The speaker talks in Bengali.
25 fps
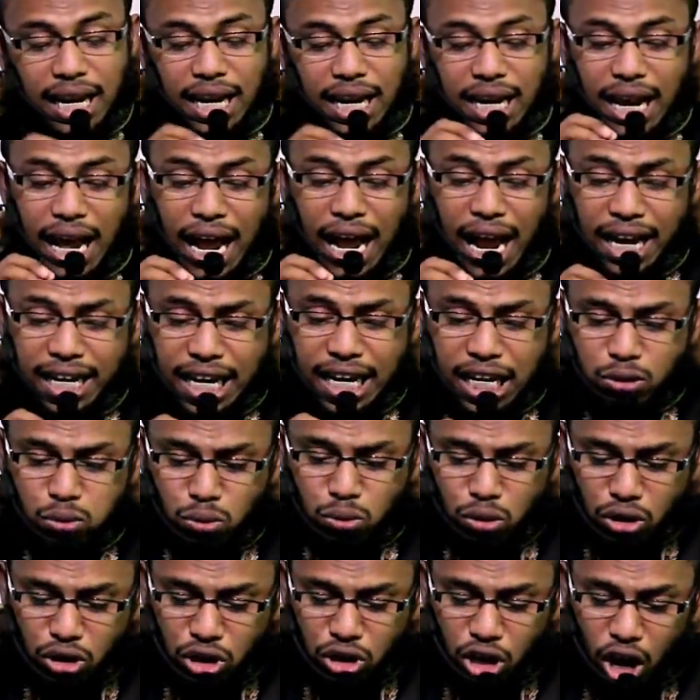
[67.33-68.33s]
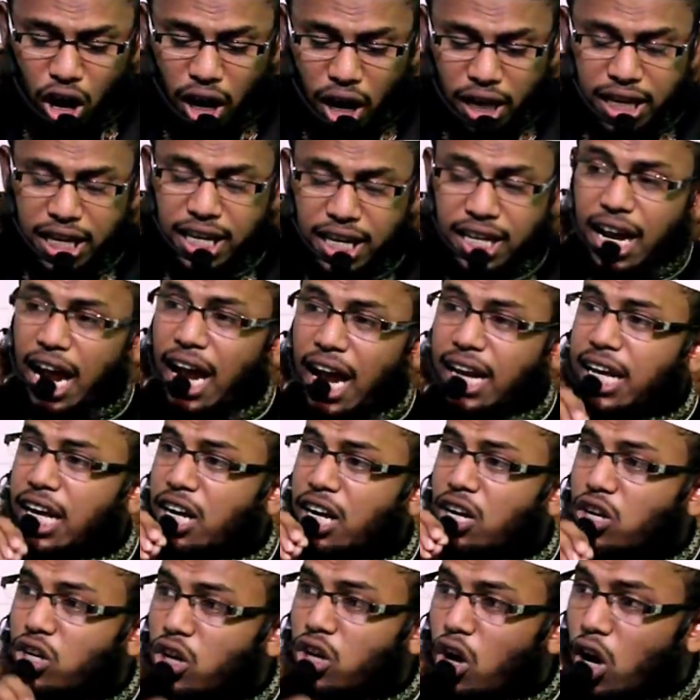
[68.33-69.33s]
লানাতুল্লাহি আলার
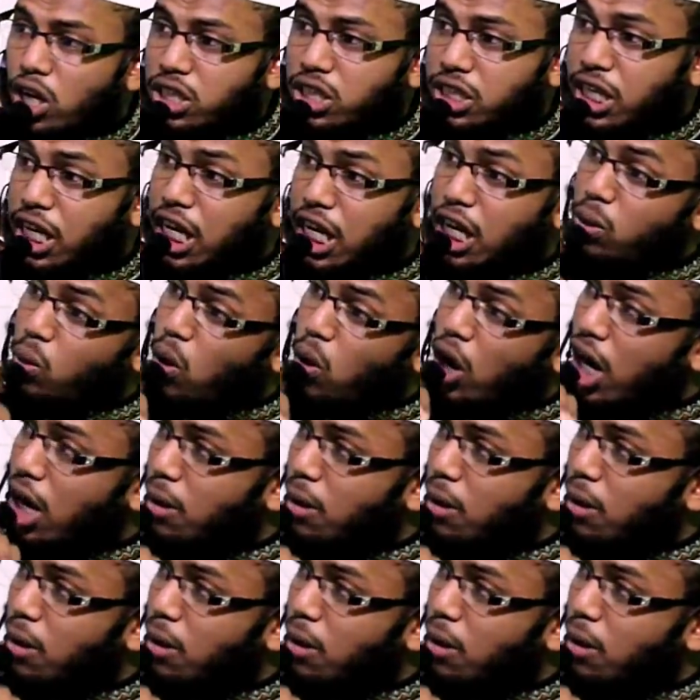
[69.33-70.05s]
রসি ওয়াল